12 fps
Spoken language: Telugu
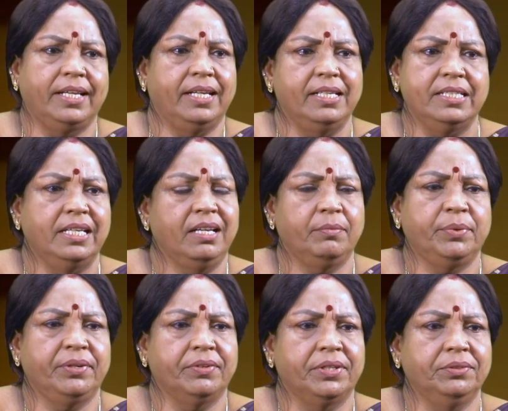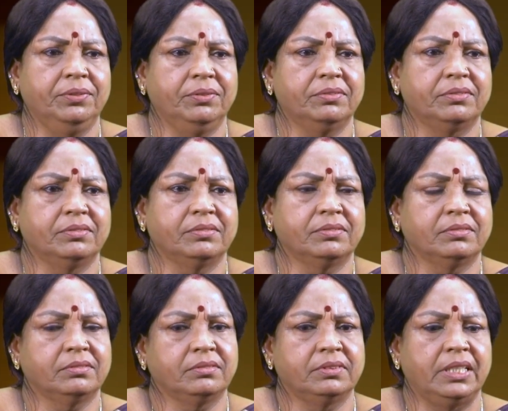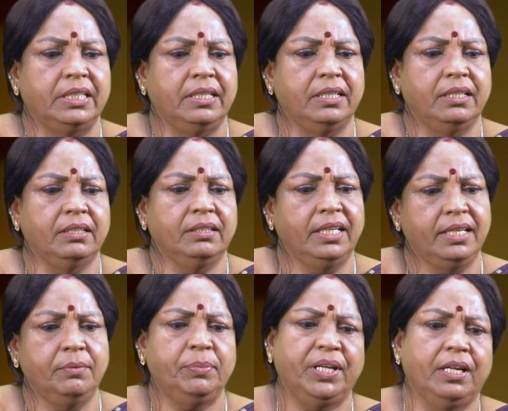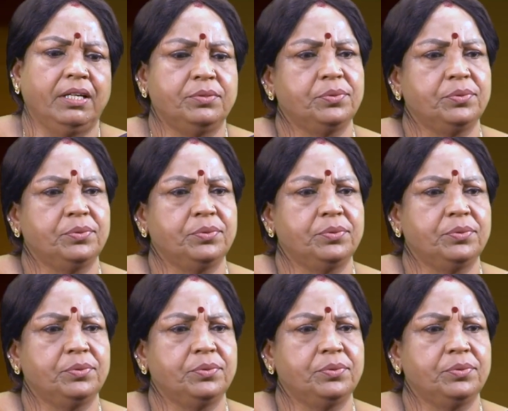ఆయన ఏం చేయలేకపోయేవారు అదేంటి నేనే పిల్లల్ని